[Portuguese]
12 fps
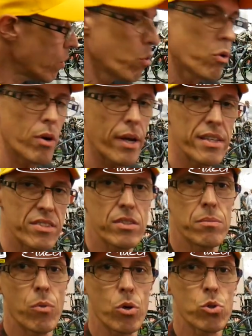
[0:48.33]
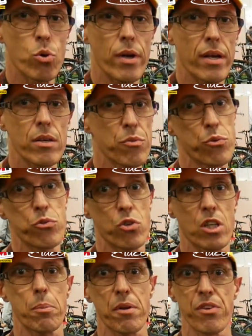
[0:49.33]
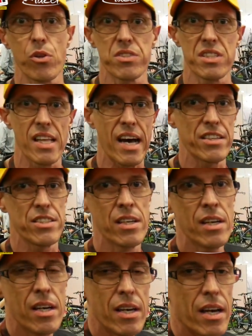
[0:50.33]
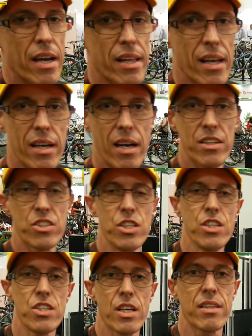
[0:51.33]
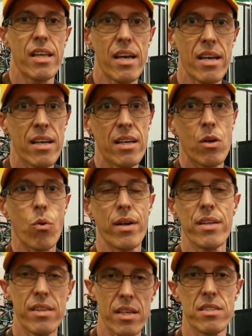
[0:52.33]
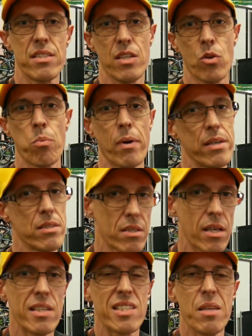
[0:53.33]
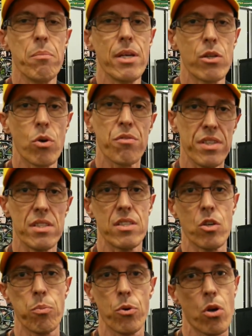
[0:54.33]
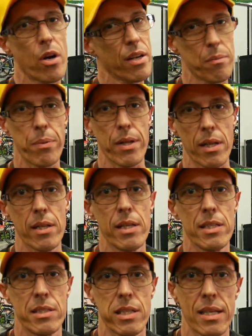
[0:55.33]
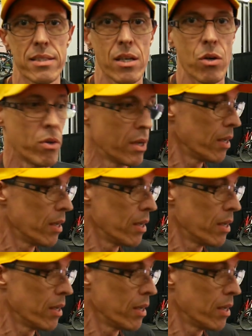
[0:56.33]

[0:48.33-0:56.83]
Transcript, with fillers: o, esse motor é que funciona para velocidade. Ela atinge até 45, mas eles limitam a 25 por hora pela legislação.